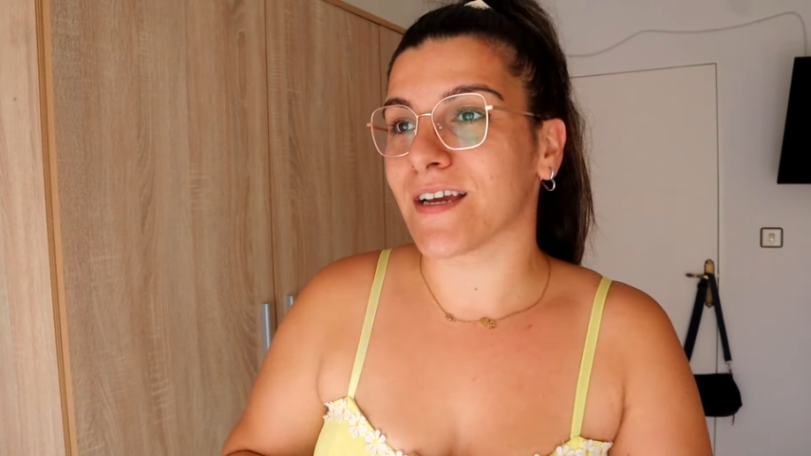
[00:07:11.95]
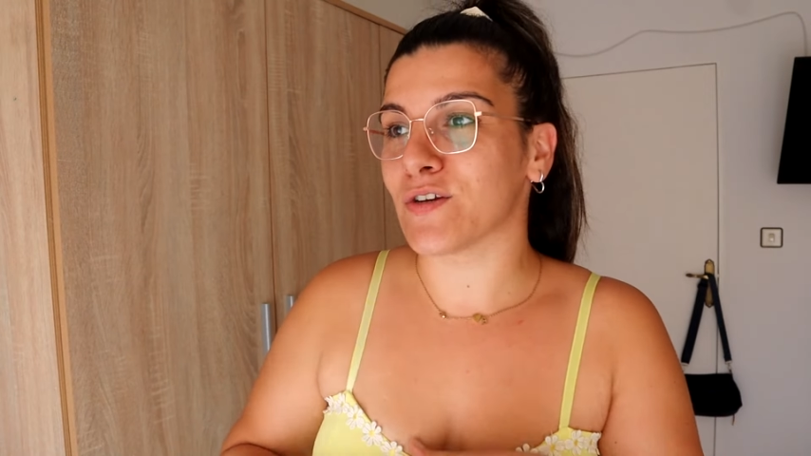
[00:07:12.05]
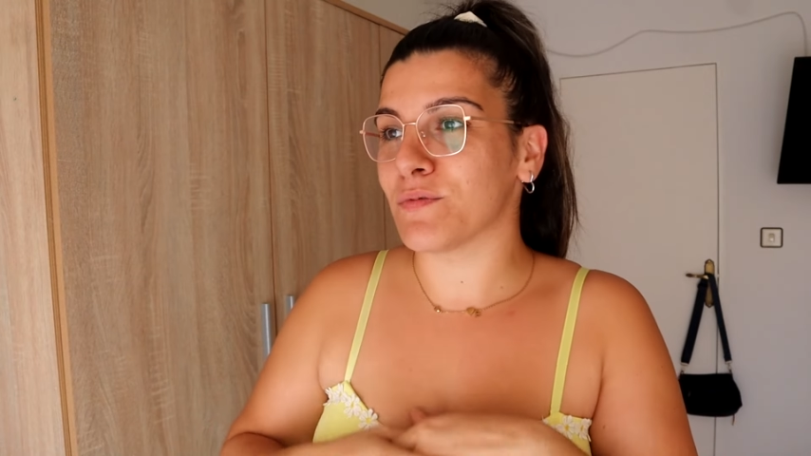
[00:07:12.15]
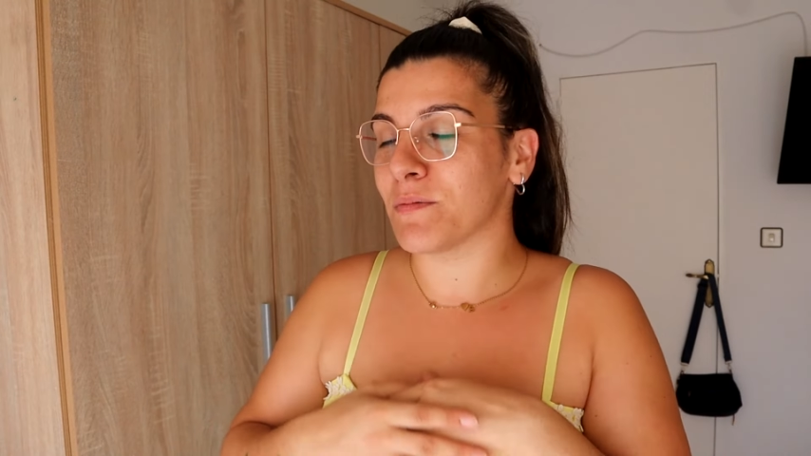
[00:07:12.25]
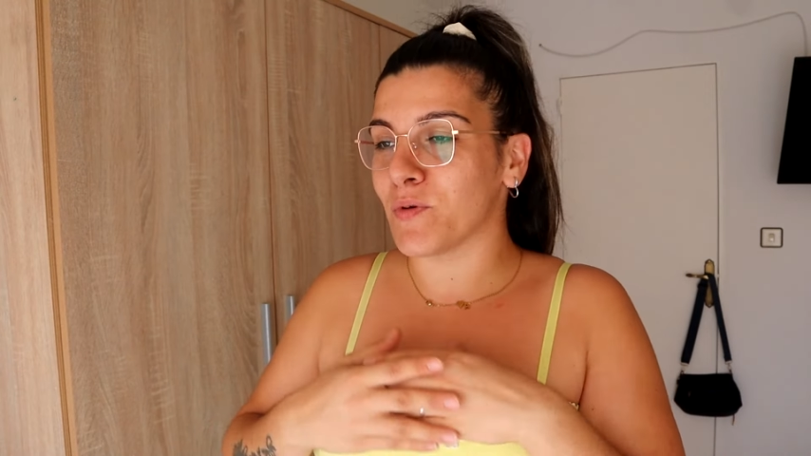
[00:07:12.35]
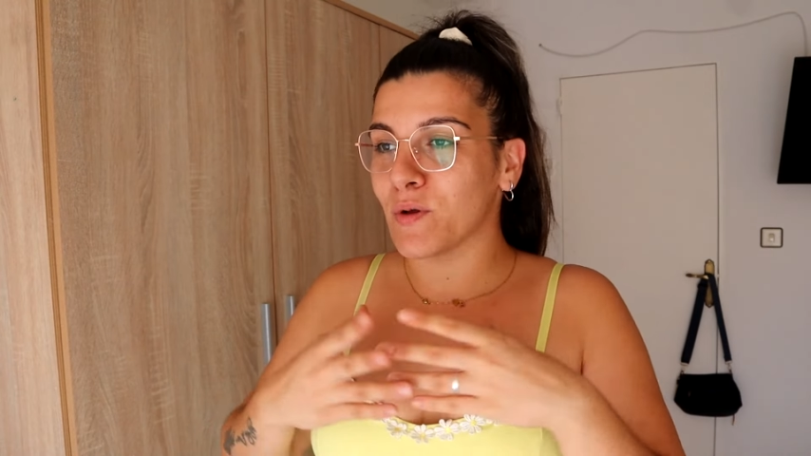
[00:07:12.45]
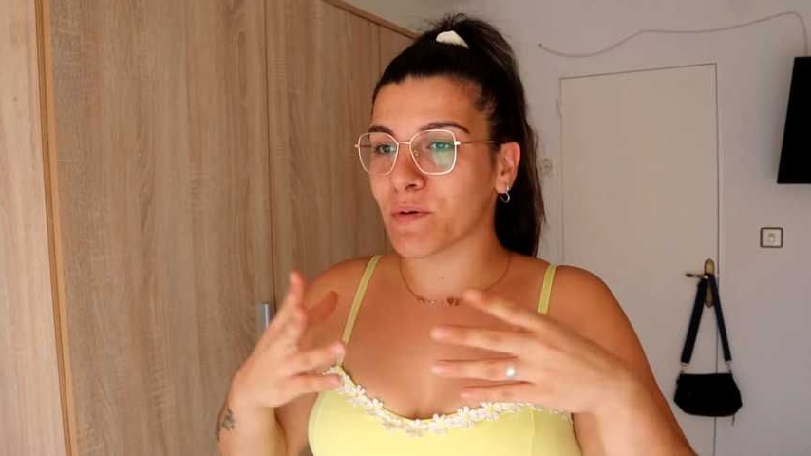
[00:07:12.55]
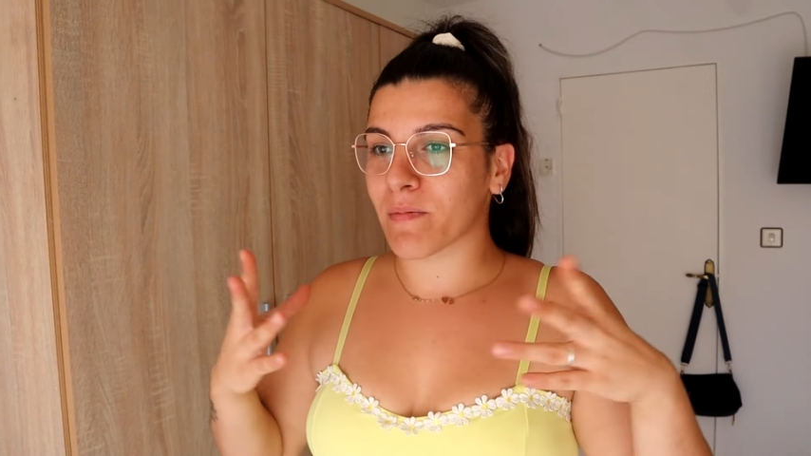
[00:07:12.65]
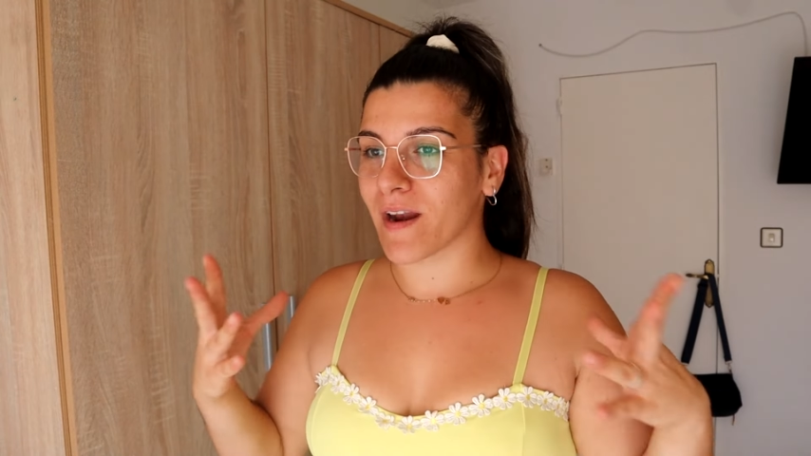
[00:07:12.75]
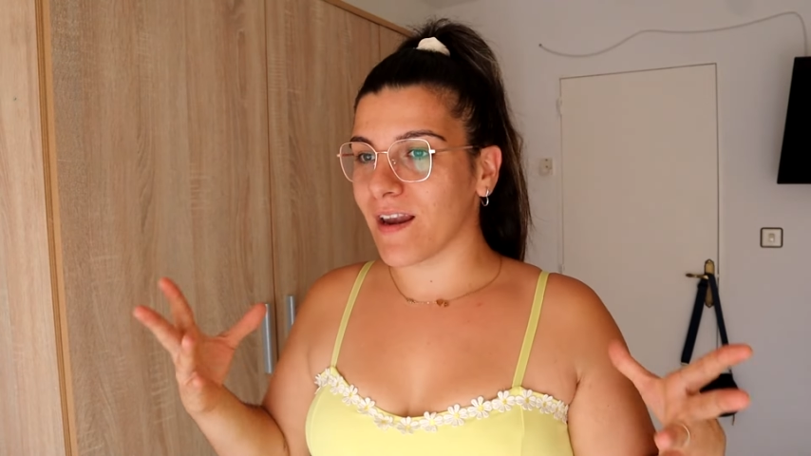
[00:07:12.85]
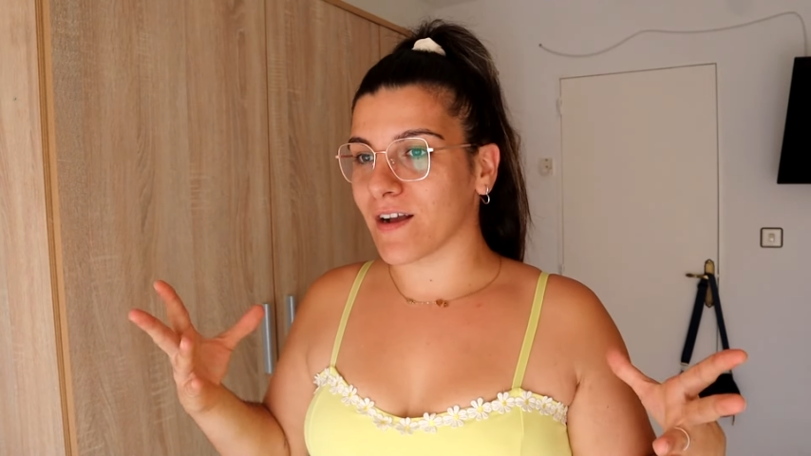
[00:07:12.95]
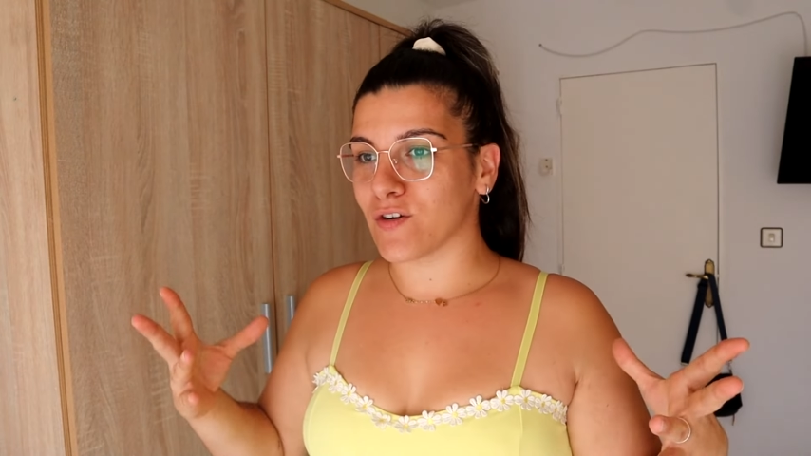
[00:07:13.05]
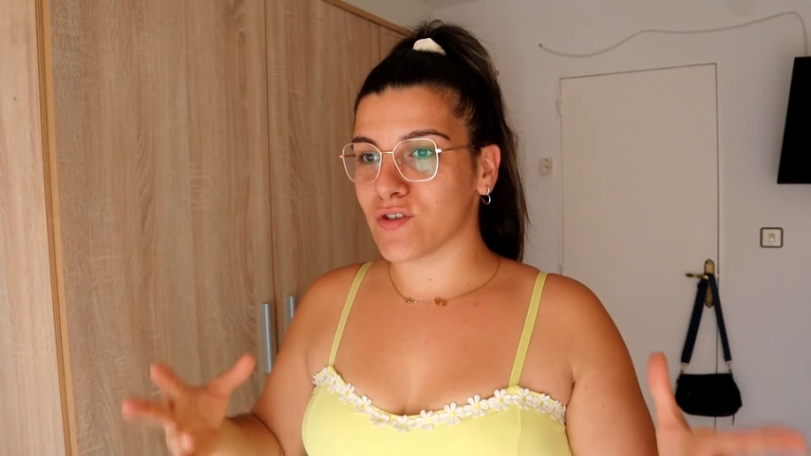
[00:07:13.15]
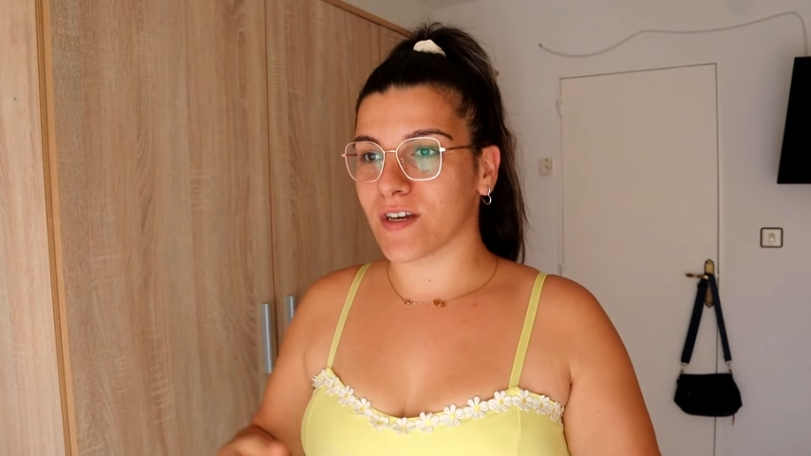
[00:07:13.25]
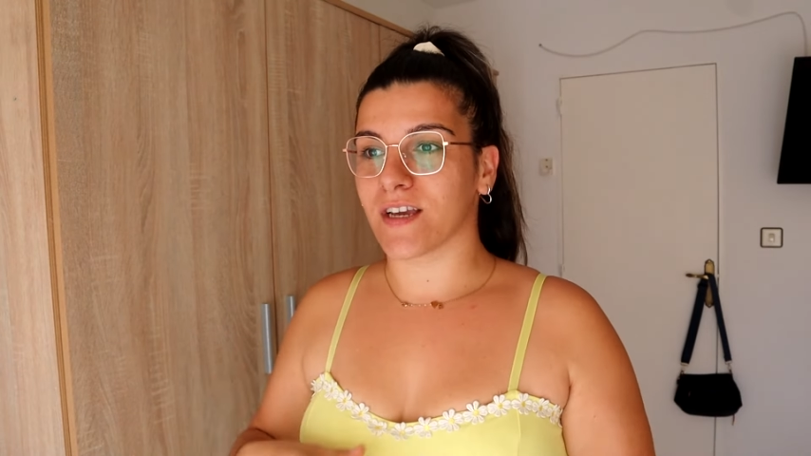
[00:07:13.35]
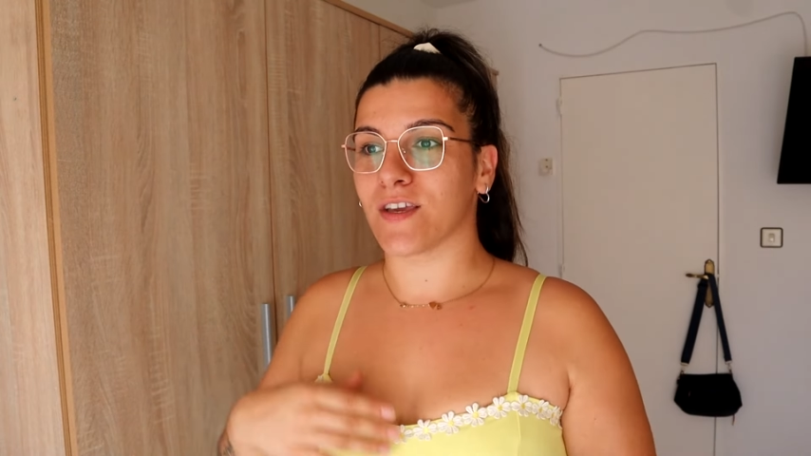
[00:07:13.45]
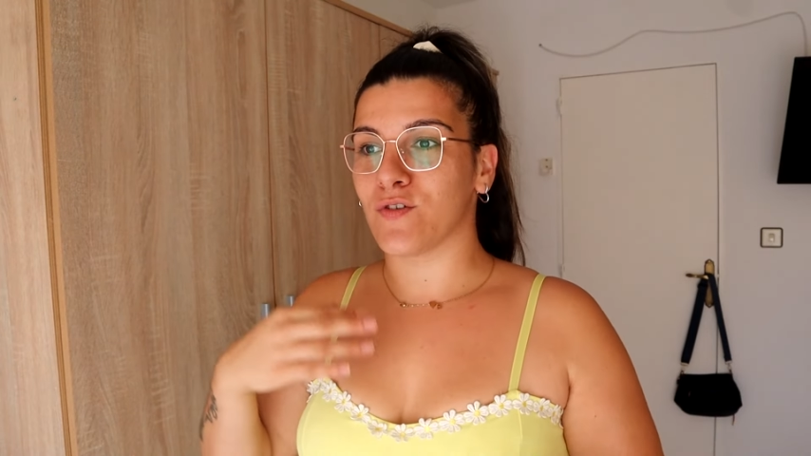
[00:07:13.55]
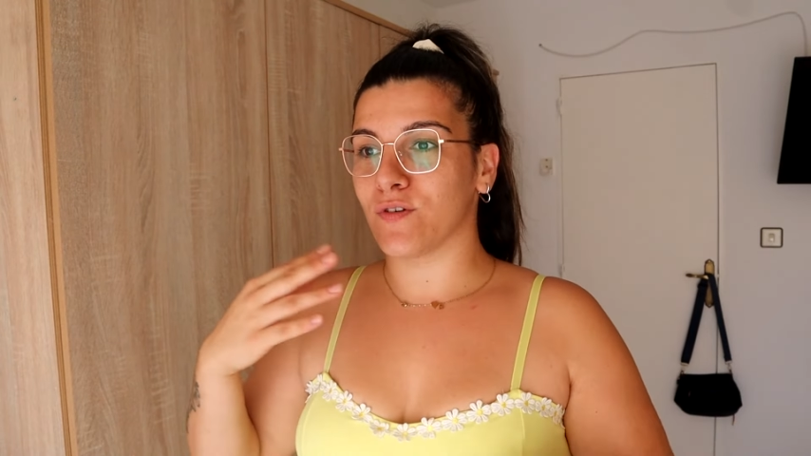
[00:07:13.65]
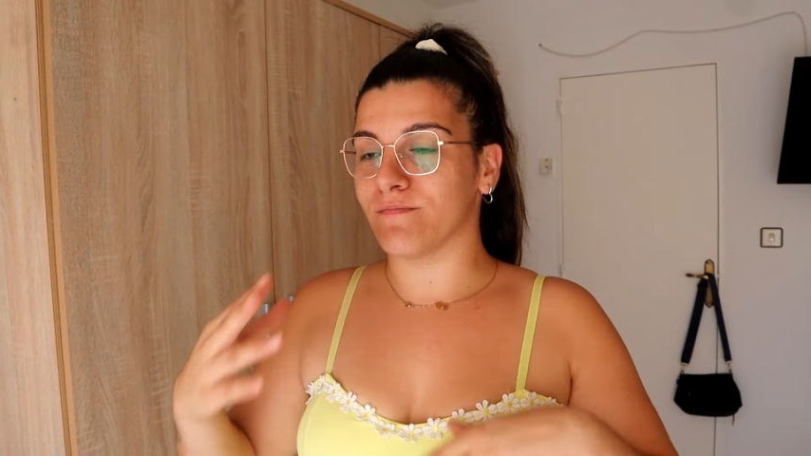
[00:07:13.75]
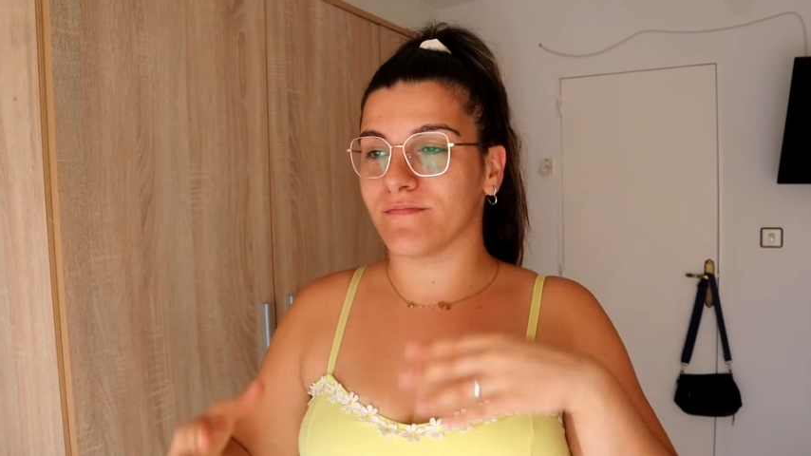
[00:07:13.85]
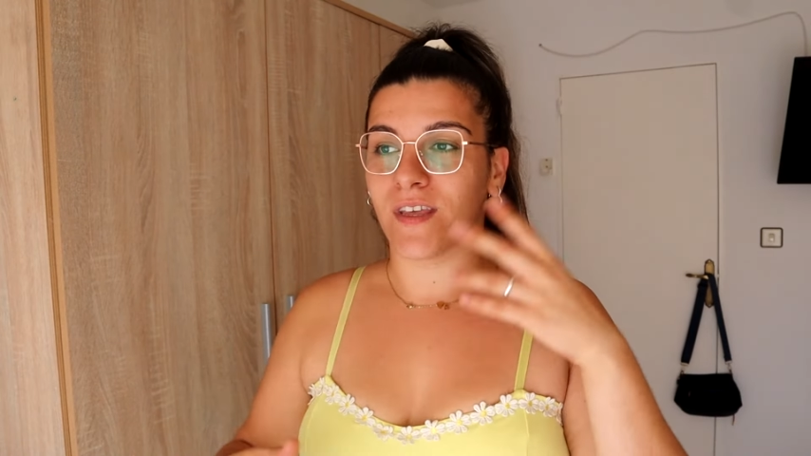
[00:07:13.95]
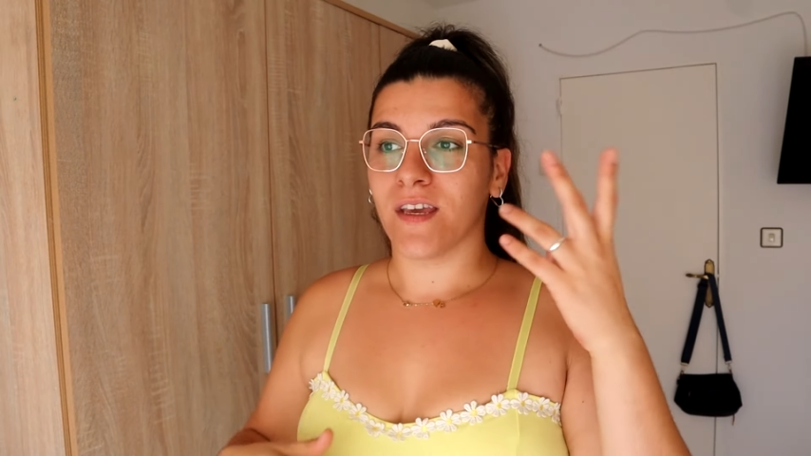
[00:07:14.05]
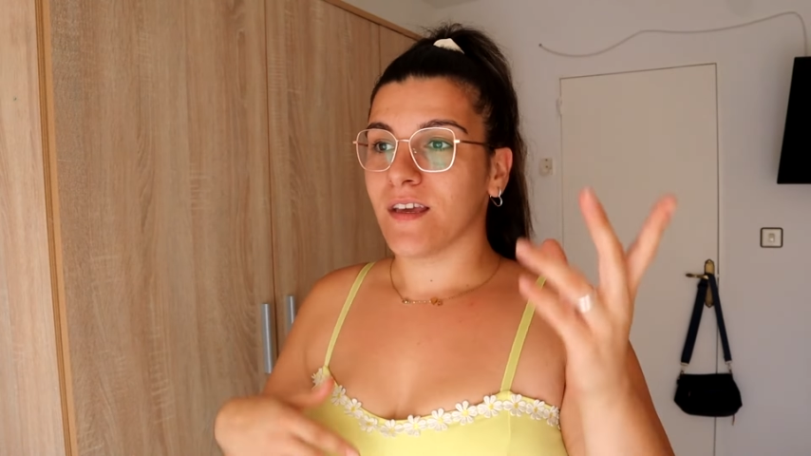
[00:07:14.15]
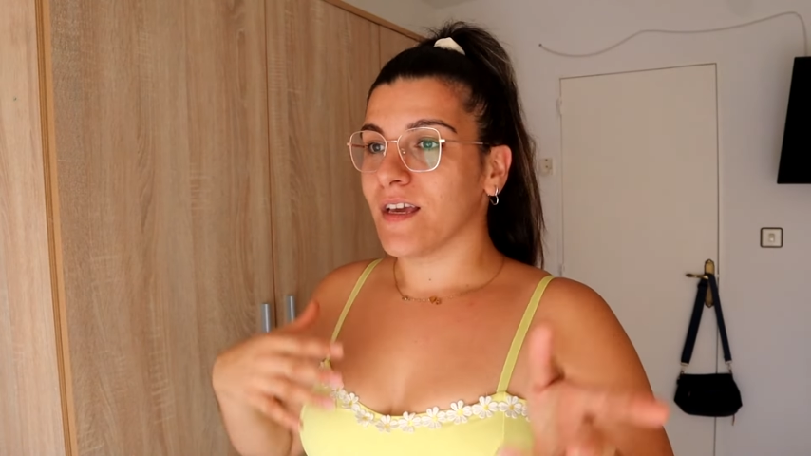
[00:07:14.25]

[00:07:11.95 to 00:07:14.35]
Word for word: que no me puedo preparar las cosas, que yo mm,